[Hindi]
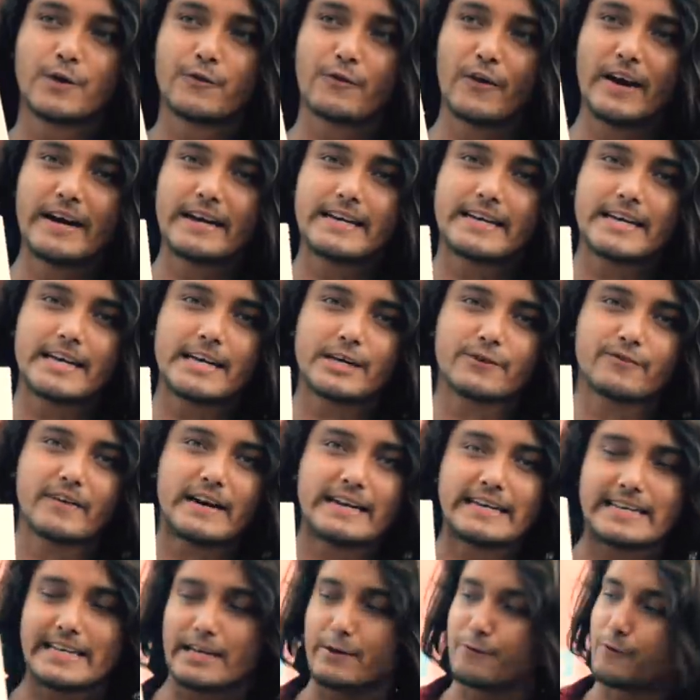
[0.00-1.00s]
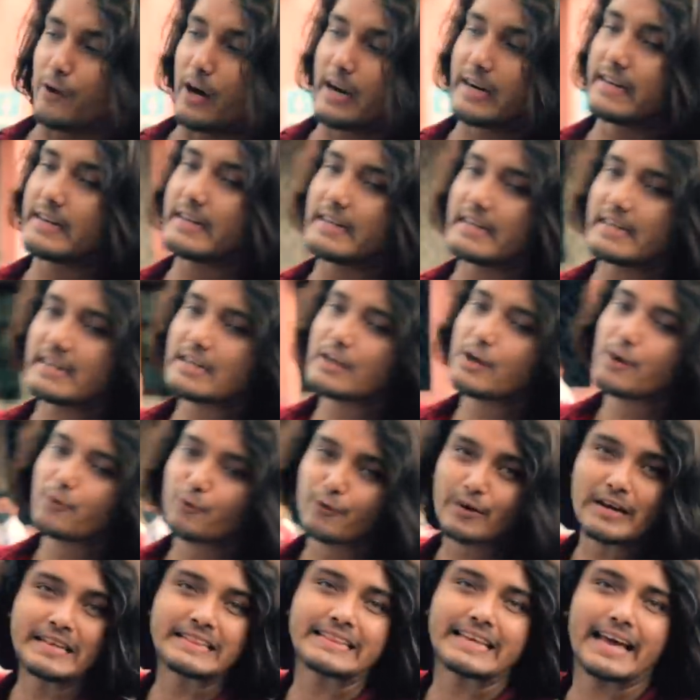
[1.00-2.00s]

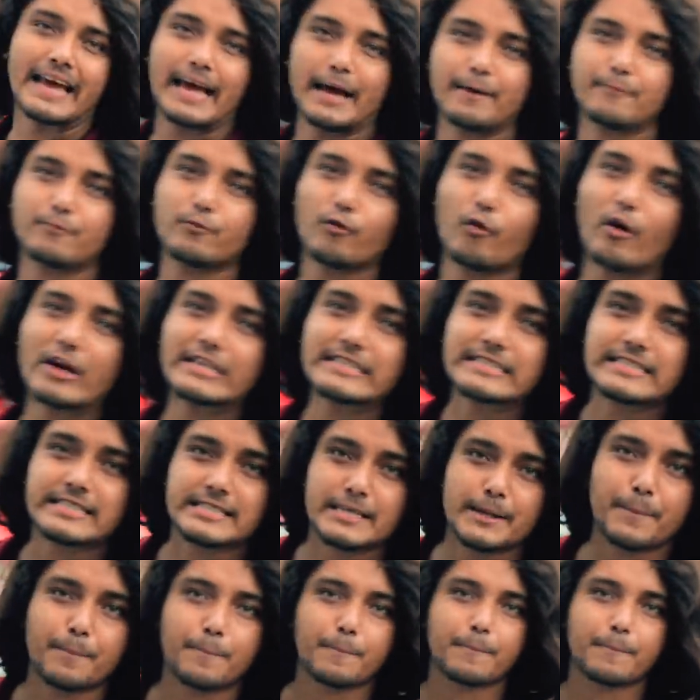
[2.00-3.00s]
2021 विथ एम वन चिप